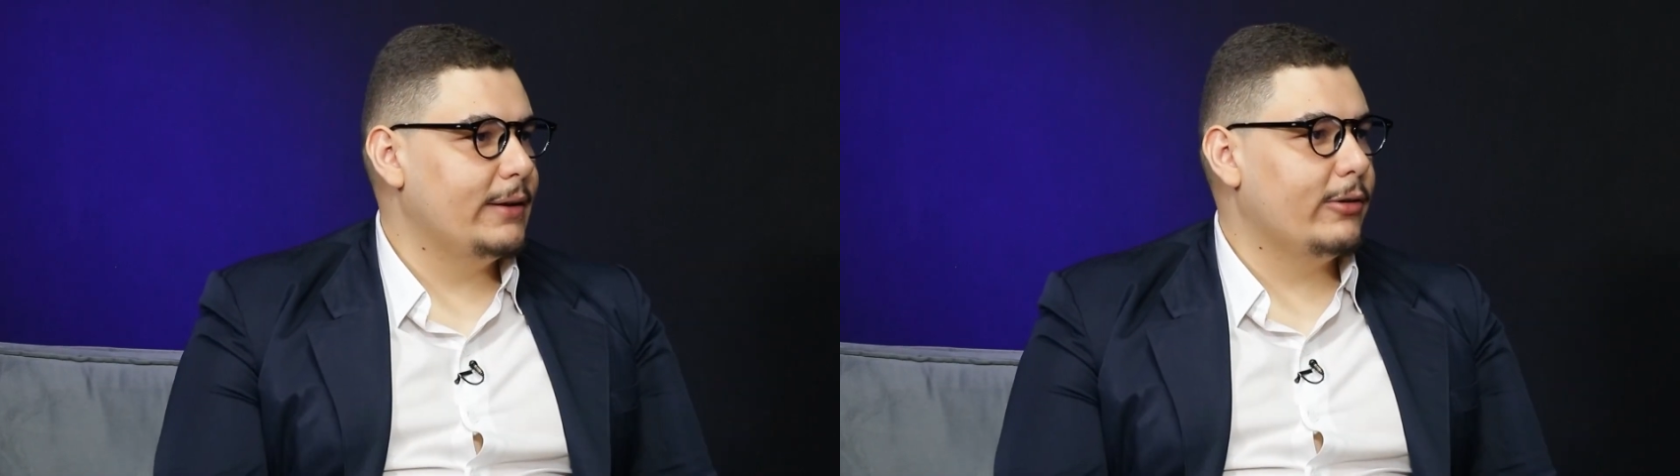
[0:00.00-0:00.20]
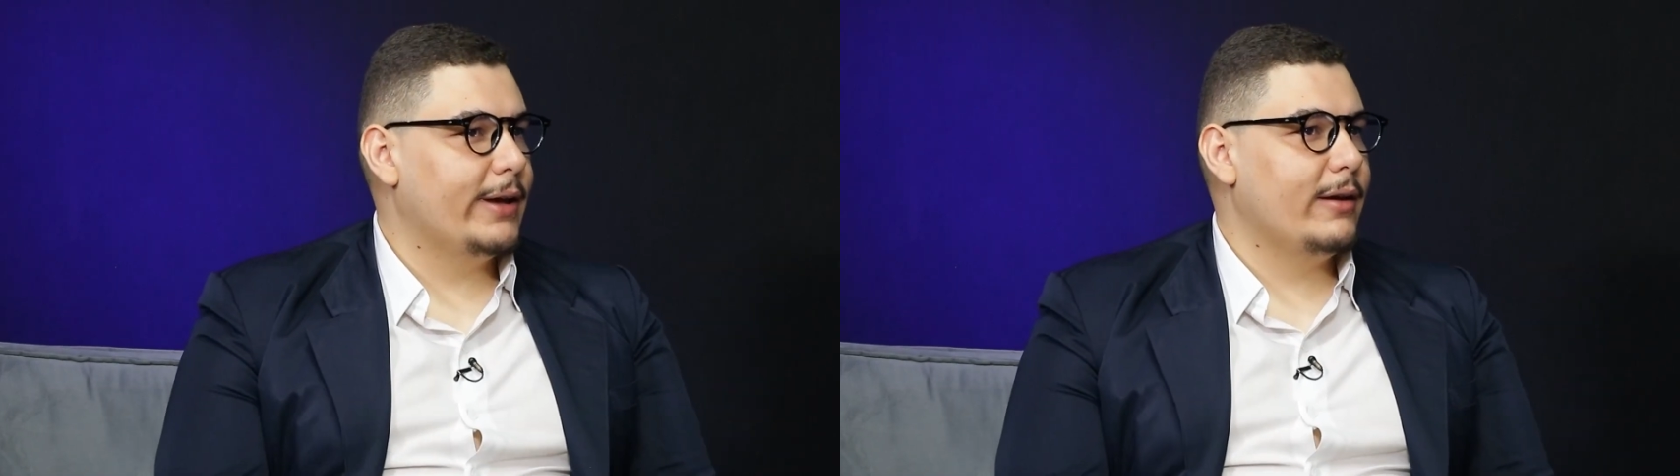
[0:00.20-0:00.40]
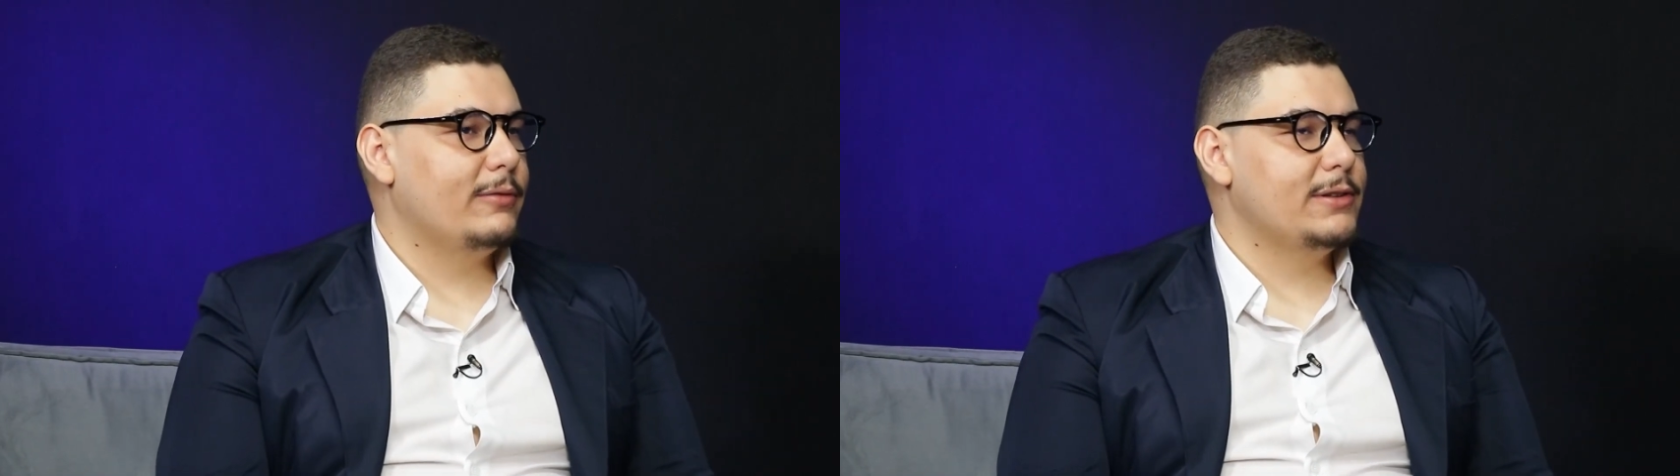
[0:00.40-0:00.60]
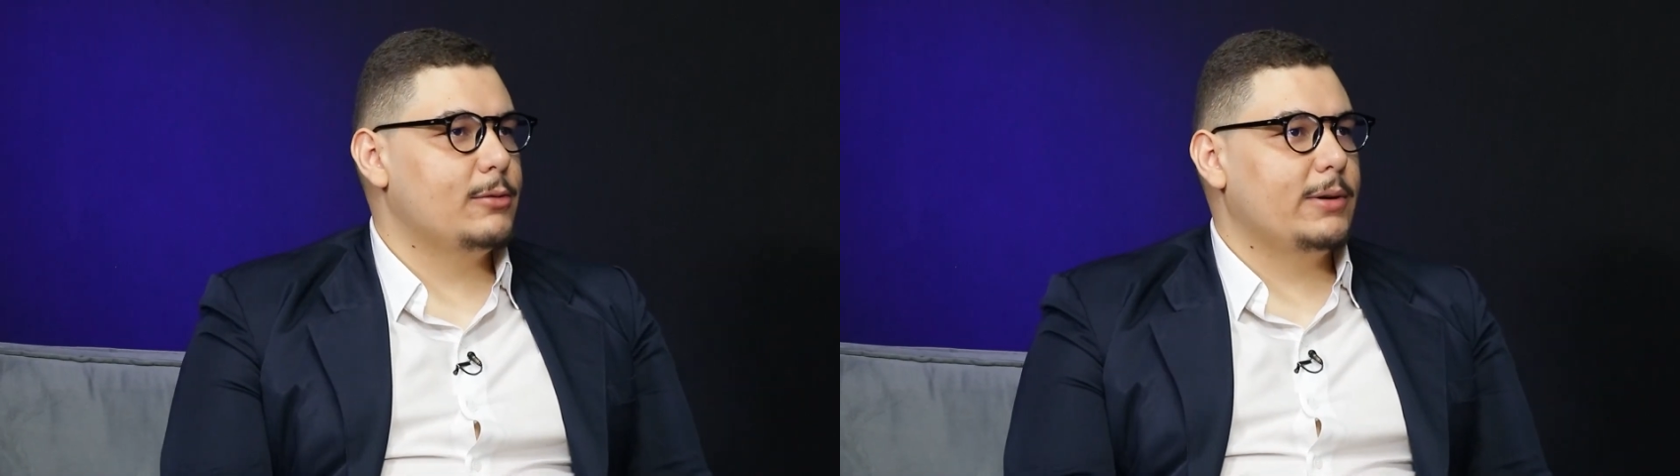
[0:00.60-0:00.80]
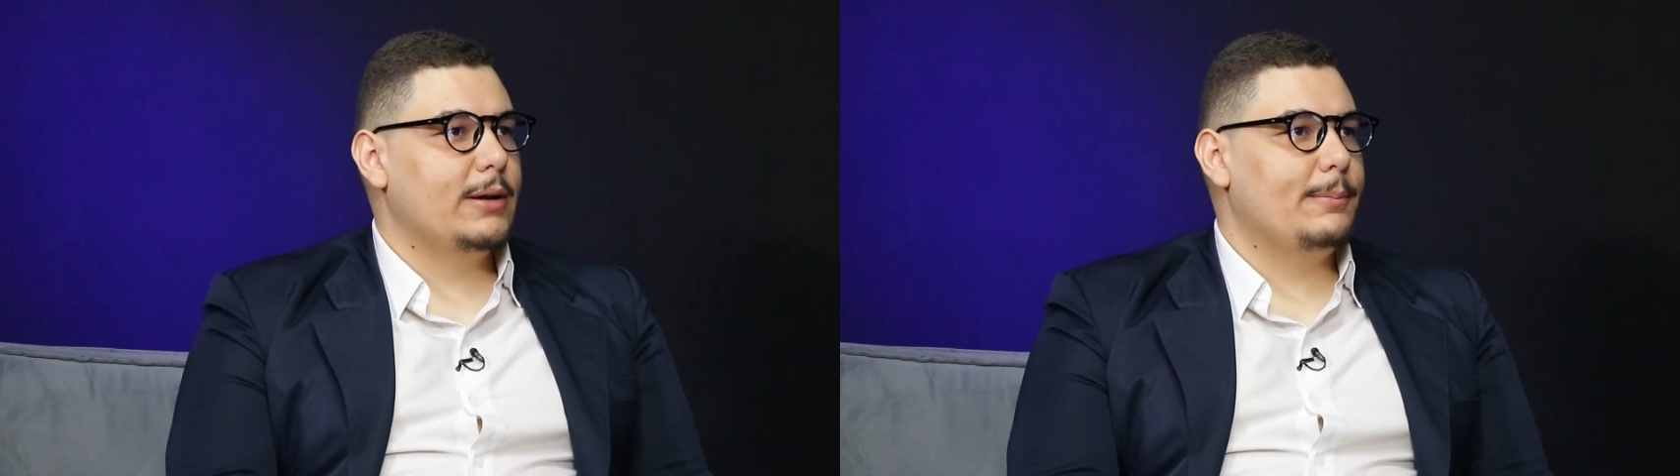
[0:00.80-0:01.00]
E eu quero fazer
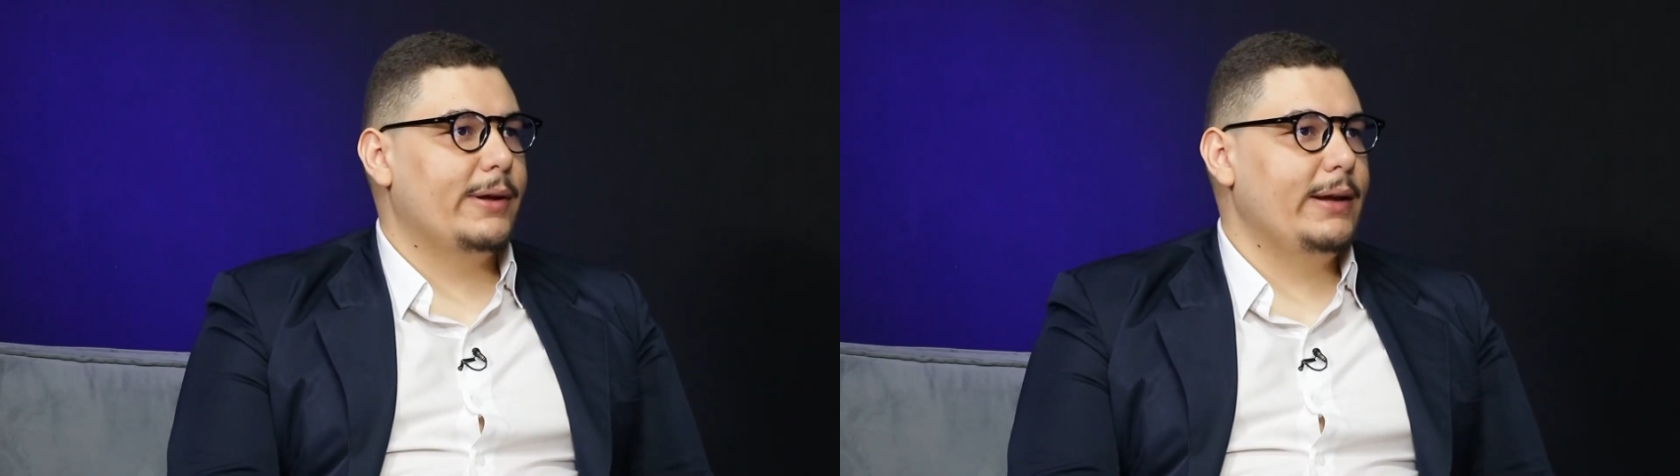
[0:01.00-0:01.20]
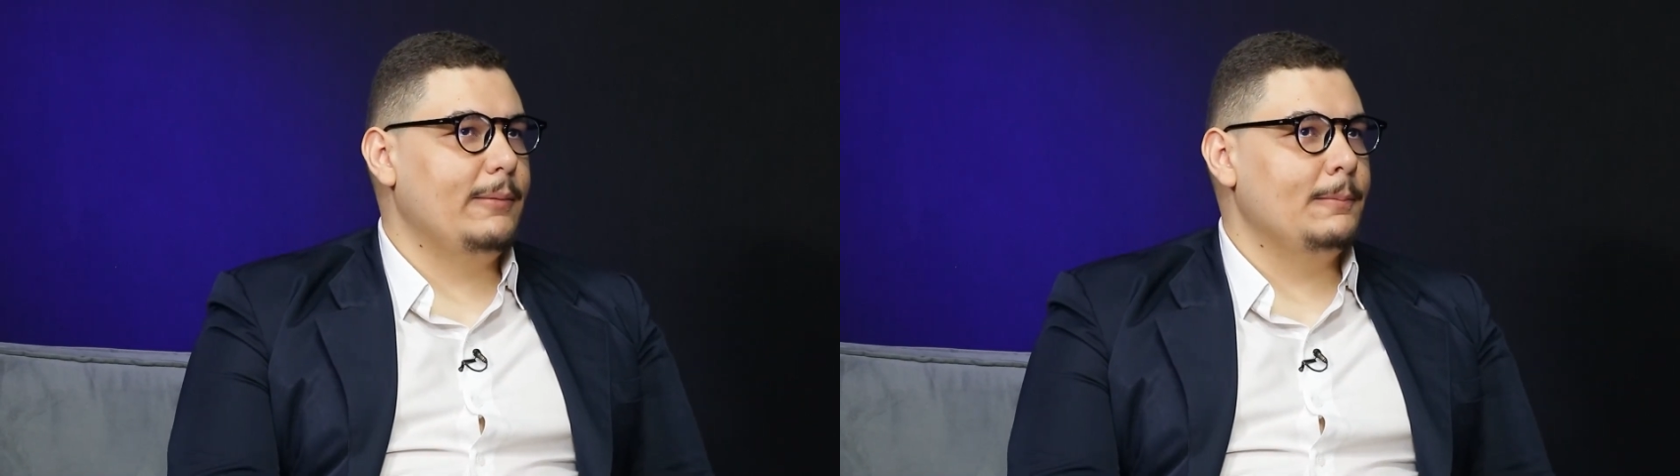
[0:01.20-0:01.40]
uma campanha